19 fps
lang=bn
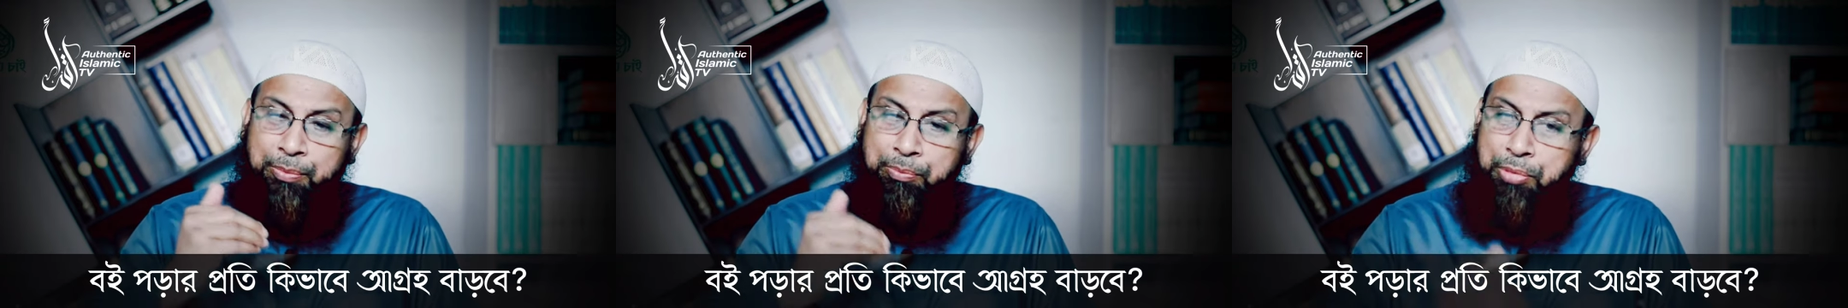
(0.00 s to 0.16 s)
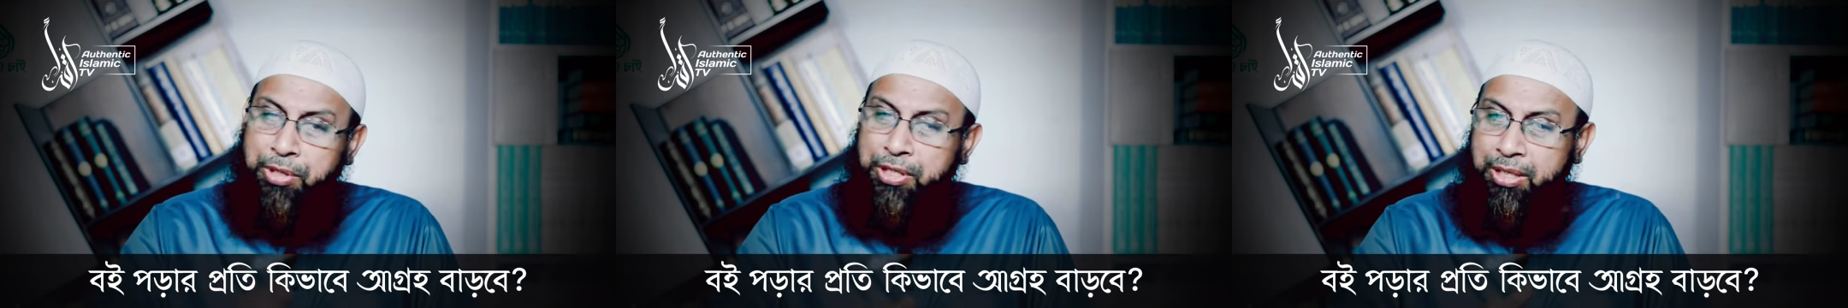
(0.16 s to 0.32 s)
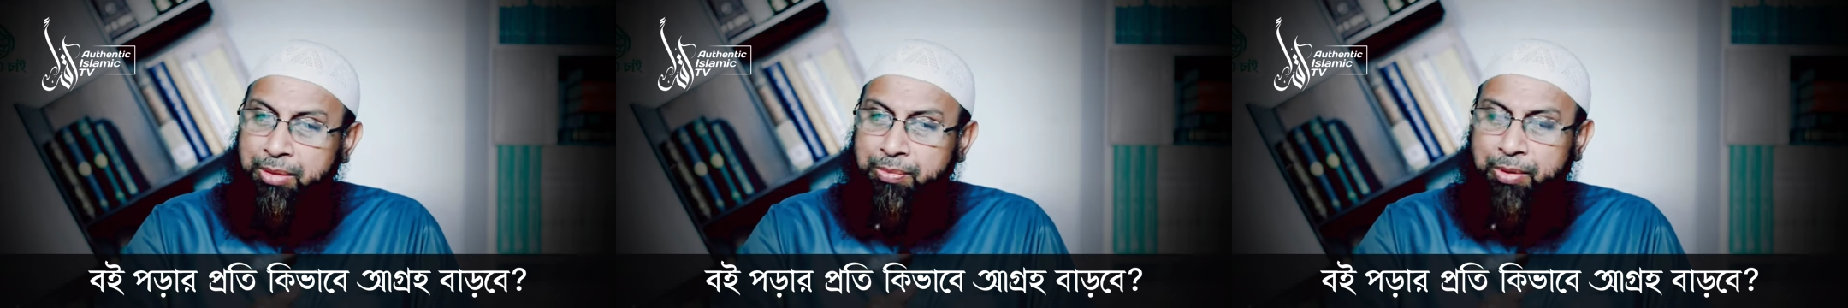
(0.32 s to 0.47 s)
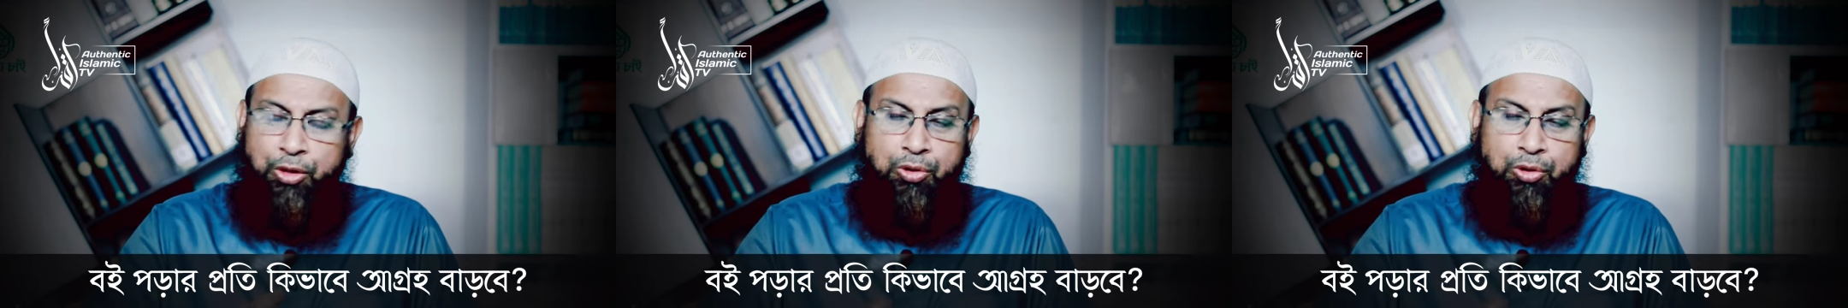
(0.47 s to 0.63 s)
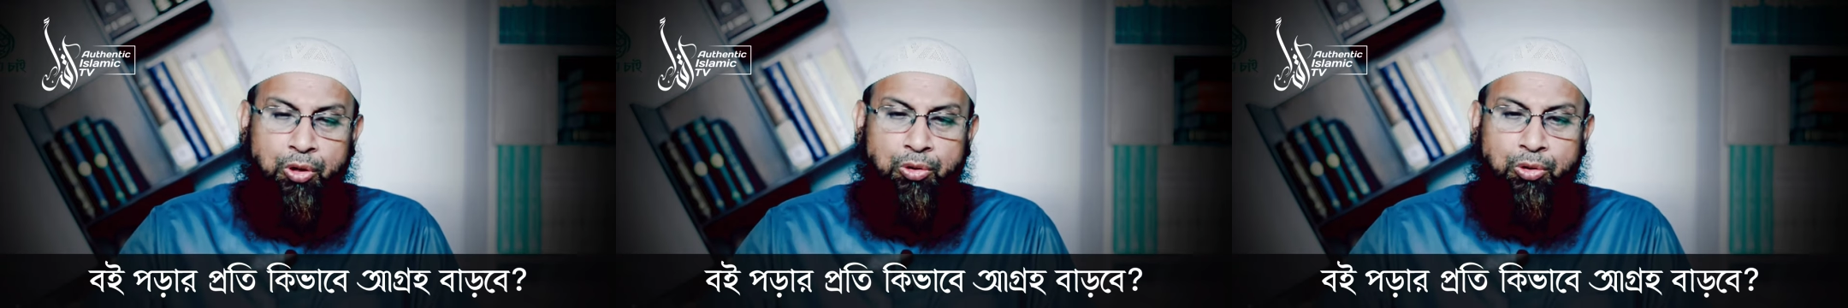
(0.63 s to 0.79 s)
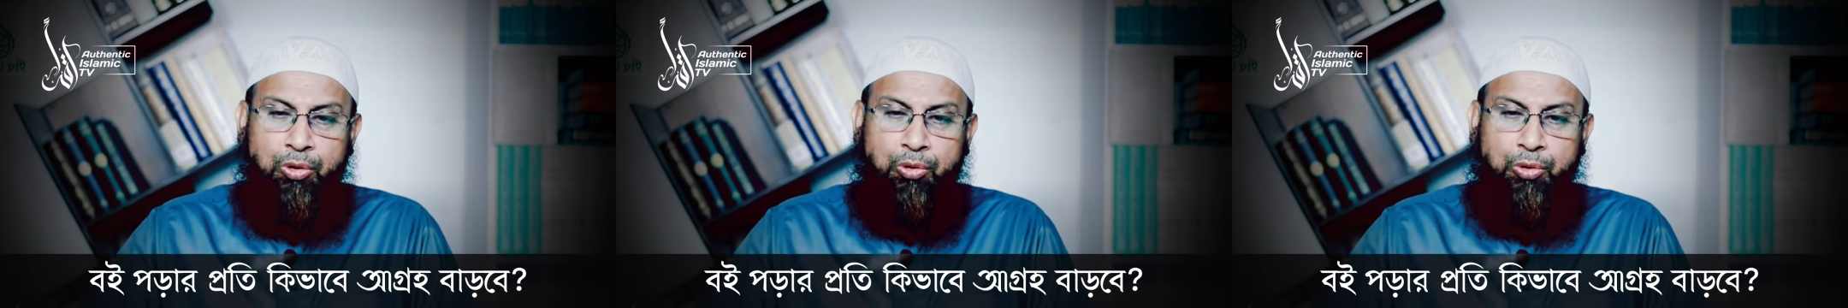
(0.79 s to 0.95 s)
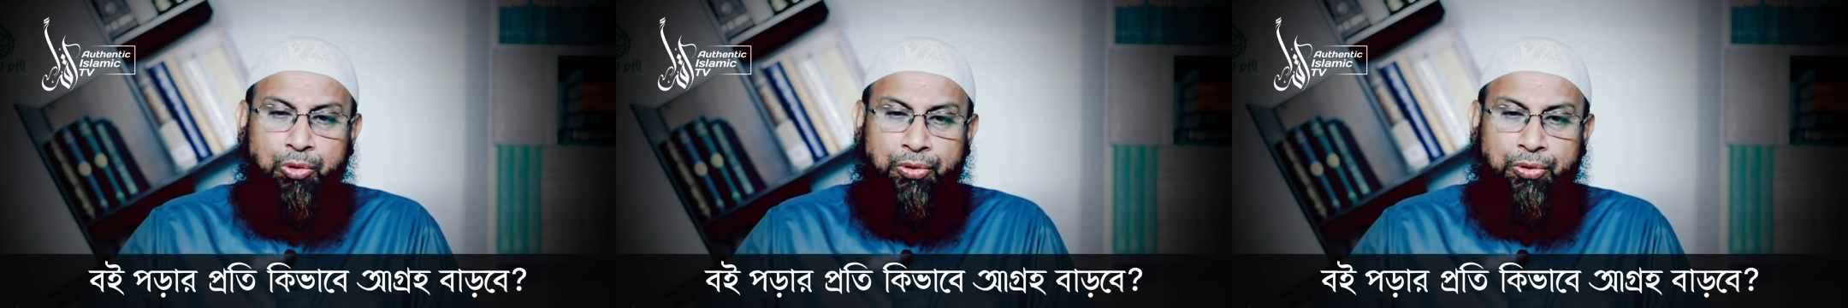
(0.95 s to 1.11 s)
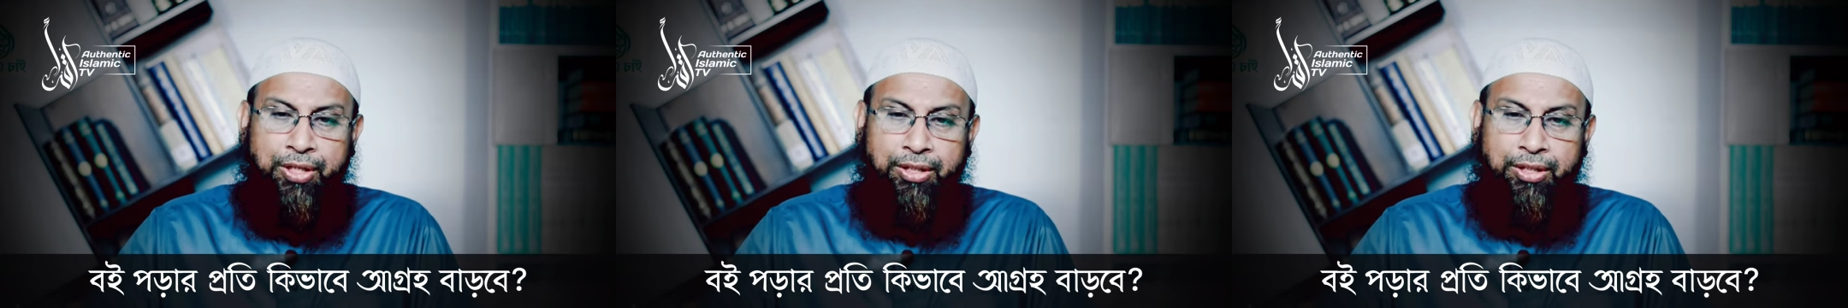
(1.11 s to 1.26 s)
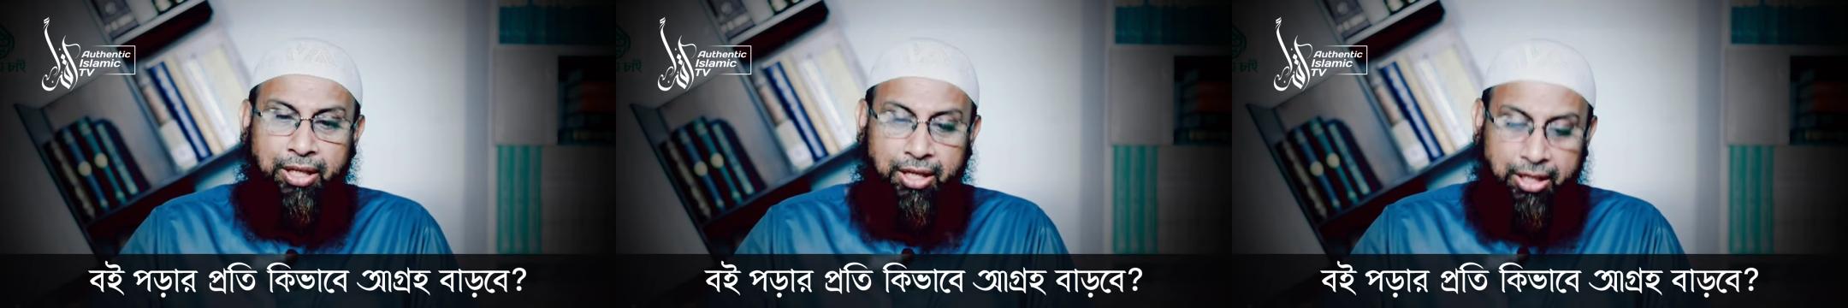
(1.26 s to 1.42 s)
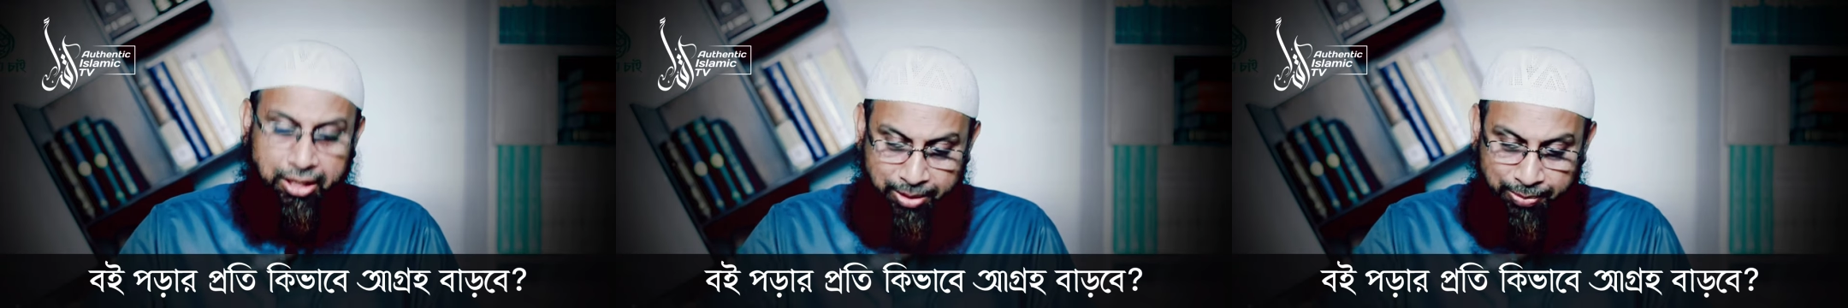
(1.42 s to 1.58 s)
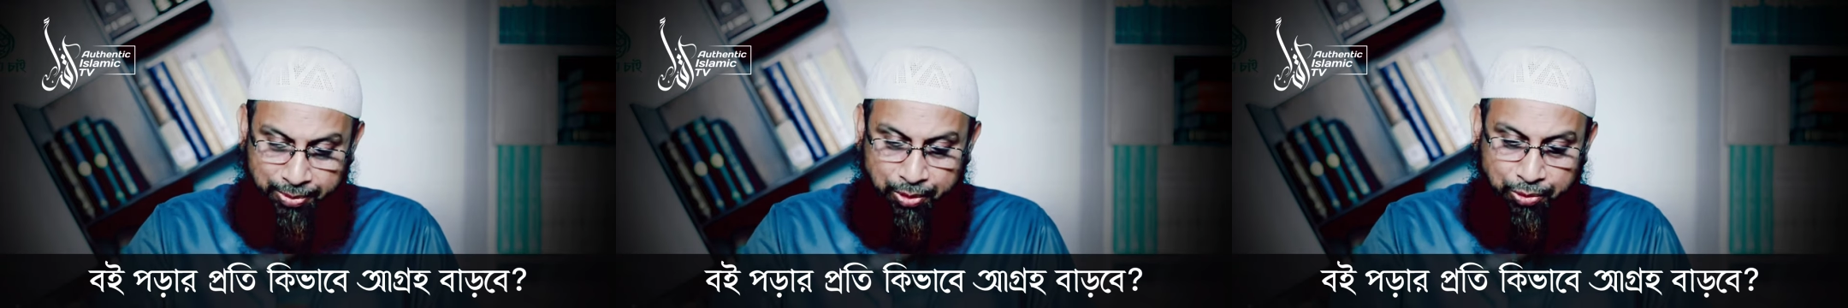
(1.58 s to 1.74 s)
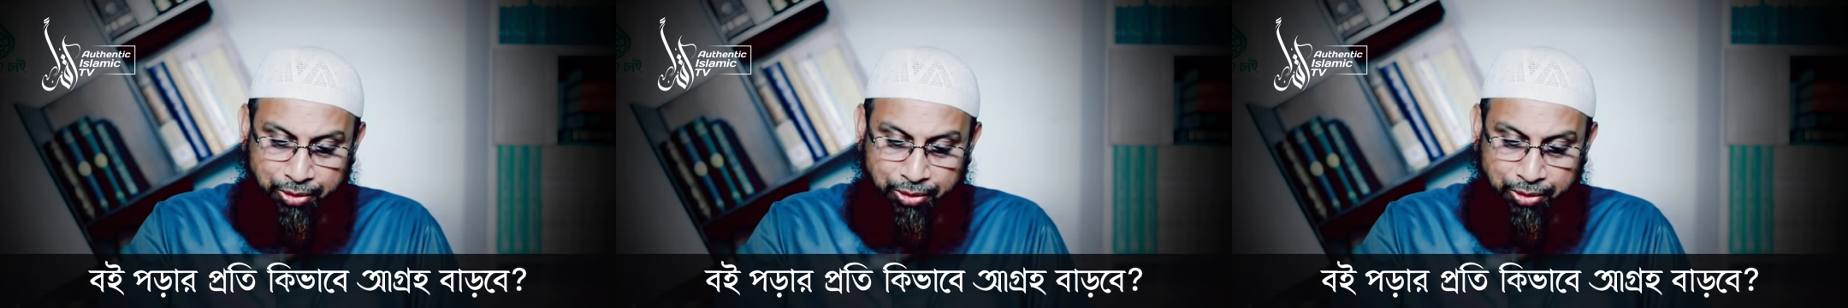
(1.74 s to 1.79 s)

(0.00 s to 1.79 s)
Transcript: বেশিরভাগ সংগ্রহ করতেন আবার